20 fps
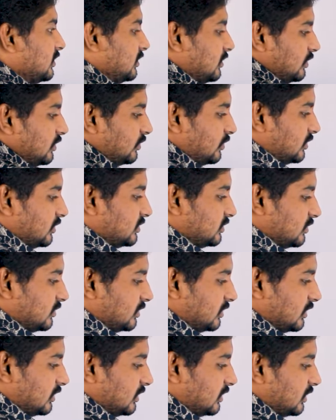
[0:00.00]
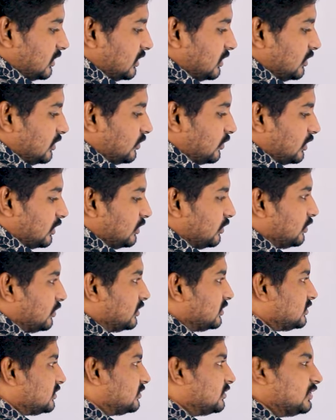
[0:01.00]
ఇది యోగిస్తుంది ఇది కూడా
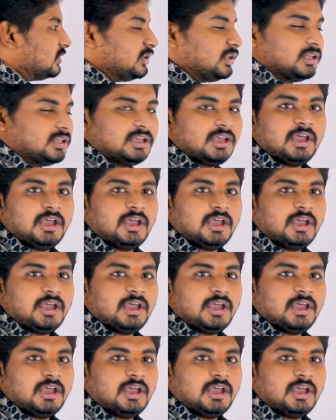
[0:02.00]
యోగిస్తుంది